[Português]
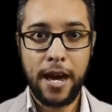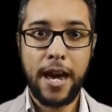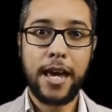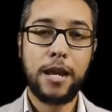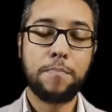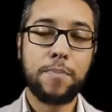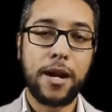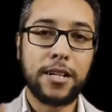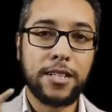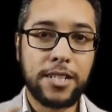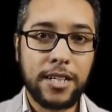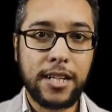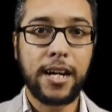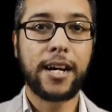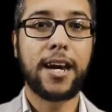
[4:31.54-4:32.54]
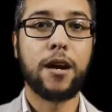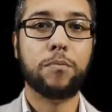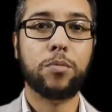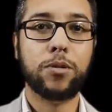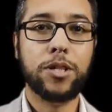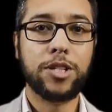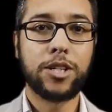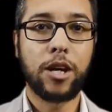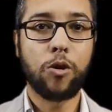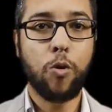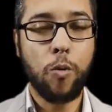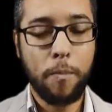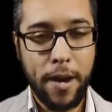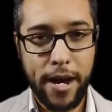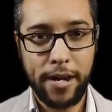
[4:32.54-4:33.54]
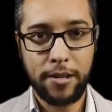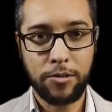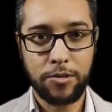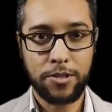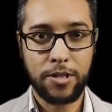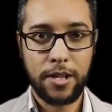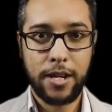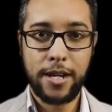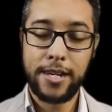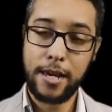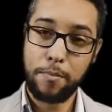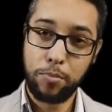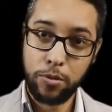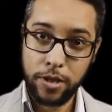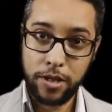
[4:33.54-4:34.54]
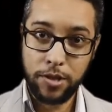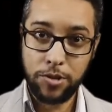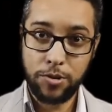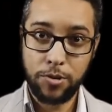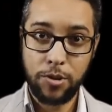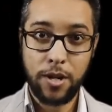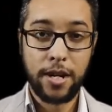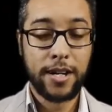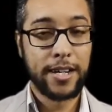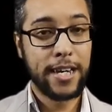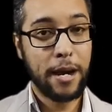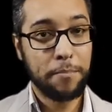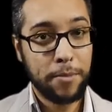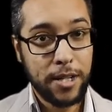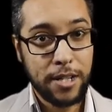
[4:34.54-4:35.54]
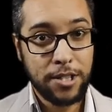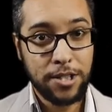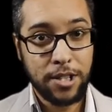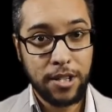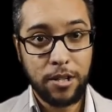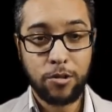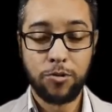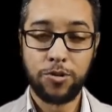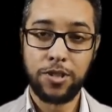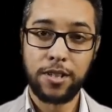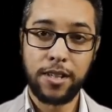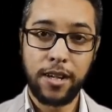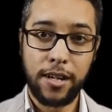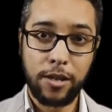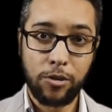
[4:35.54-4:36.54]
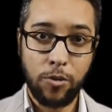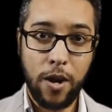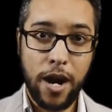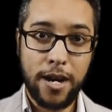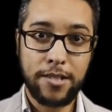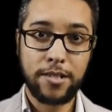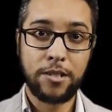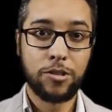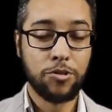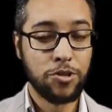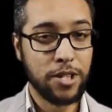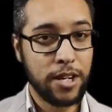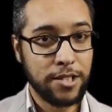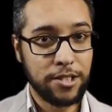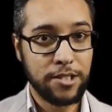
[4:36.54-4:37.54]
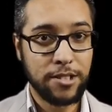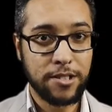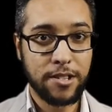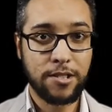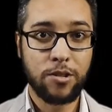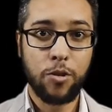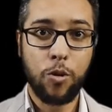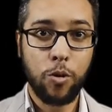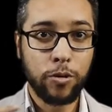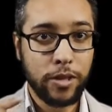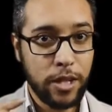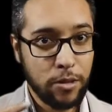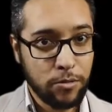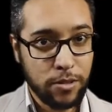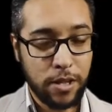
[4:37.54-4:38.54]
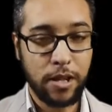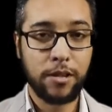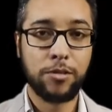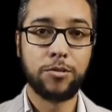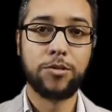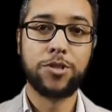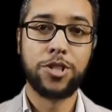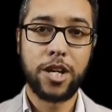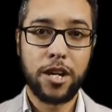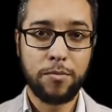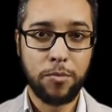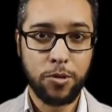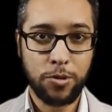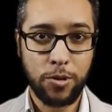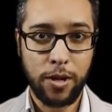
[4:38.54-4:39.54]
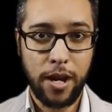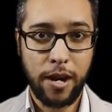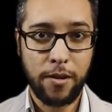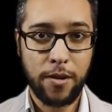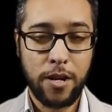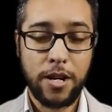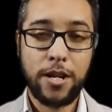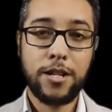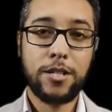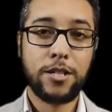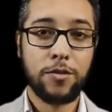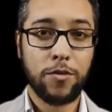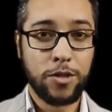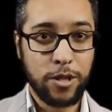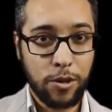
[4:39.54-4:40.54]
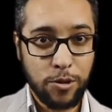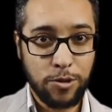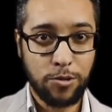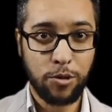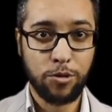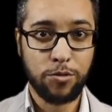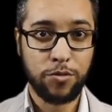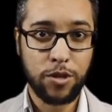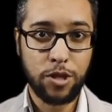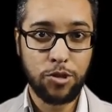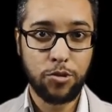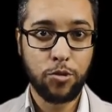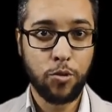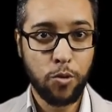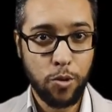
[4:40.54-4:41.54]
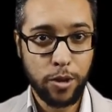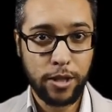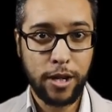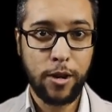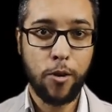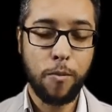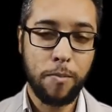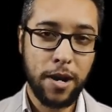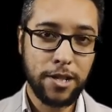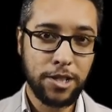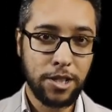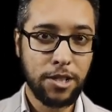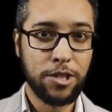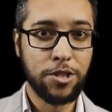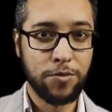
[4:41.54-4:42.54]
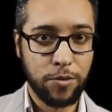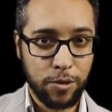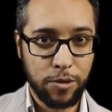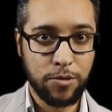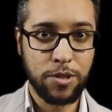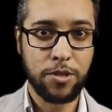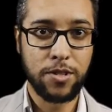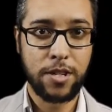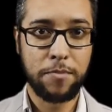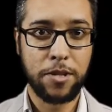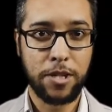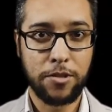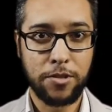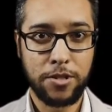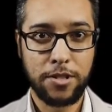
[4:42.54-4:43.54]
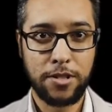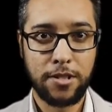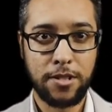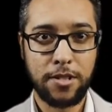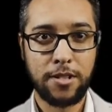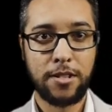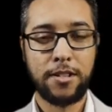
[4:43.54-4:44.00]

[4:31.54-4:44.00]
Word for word: Ele pratica a guerra política com méritos, e é por isso que a mídia, os intelectuais e os artistas odeiam tanto Jair Bolsonaro. Se você gostou do vídeo, curta, compartilhe e divulgue com seus amigos.